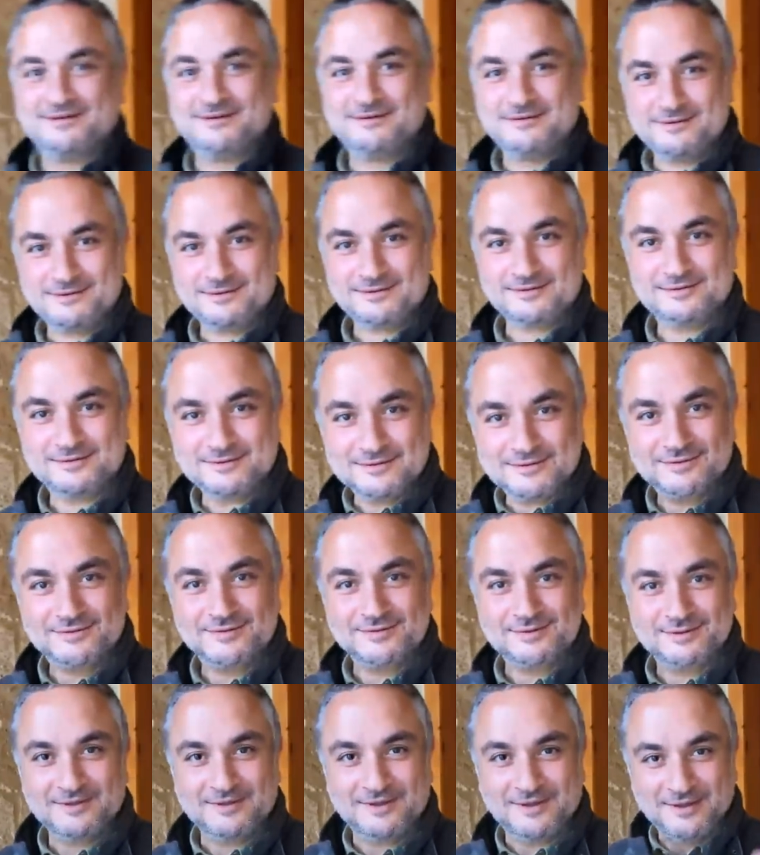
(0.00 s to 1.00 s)
مهم تنجي
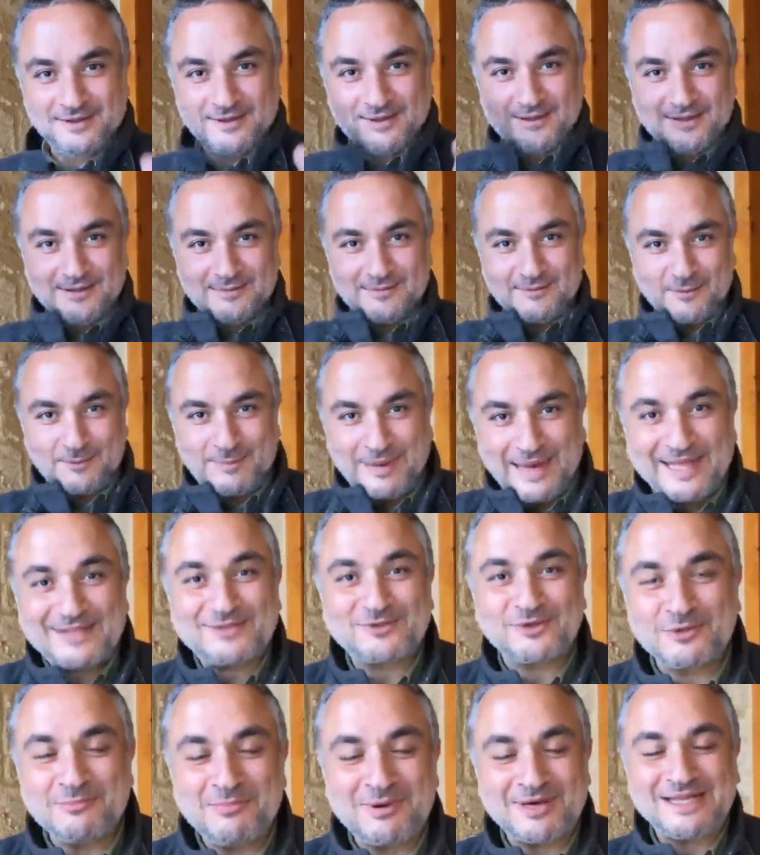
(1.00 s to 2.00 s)
نشجع انه
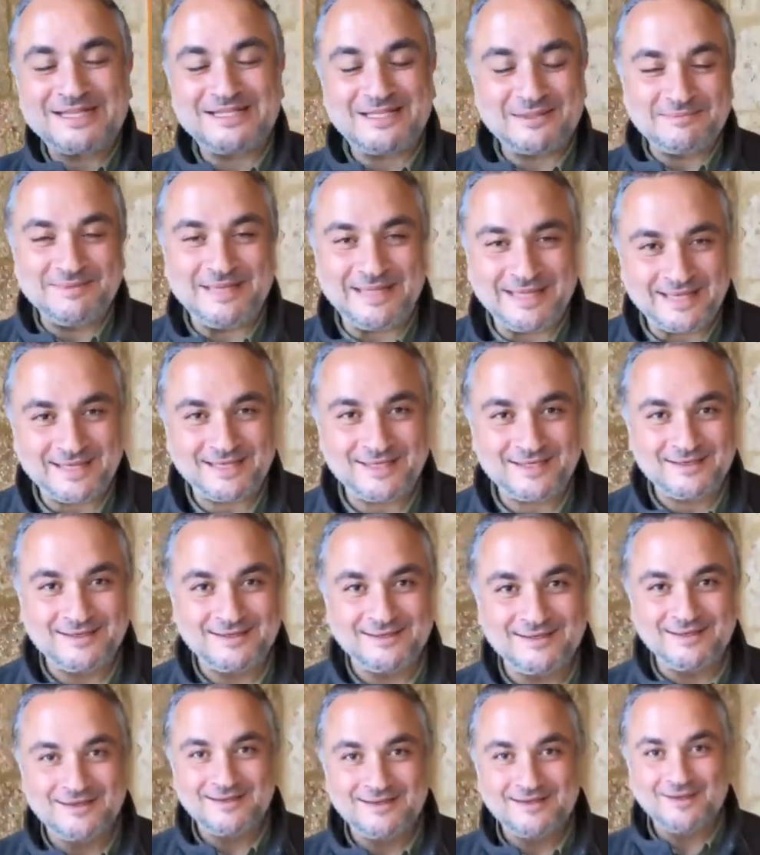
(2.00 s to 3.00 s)
بعدكم برات إيه. لبنان؟
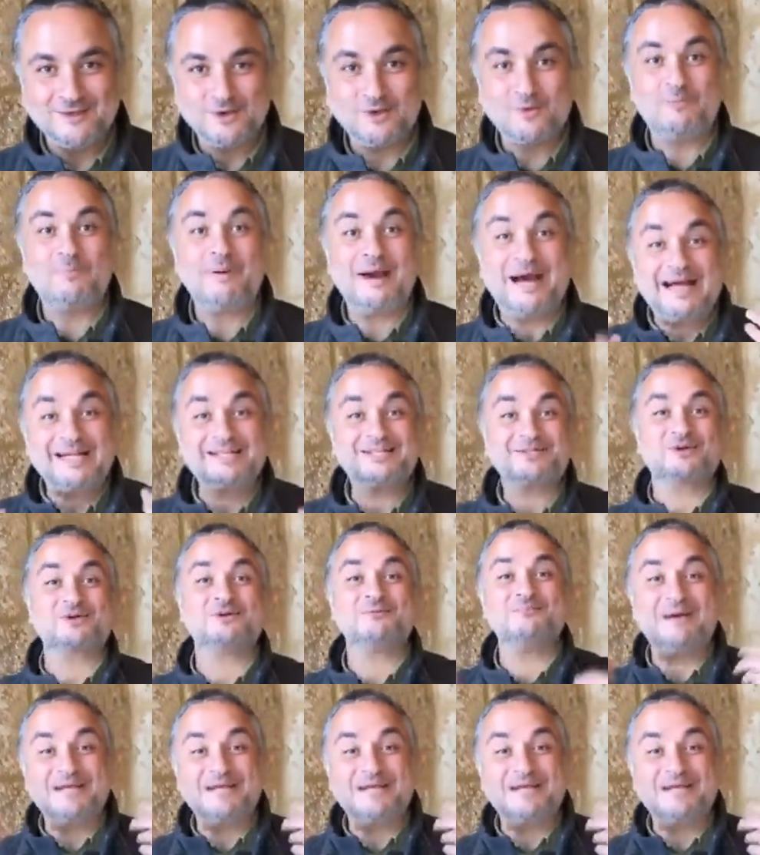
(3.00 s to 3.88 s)
عن جد وبعدكم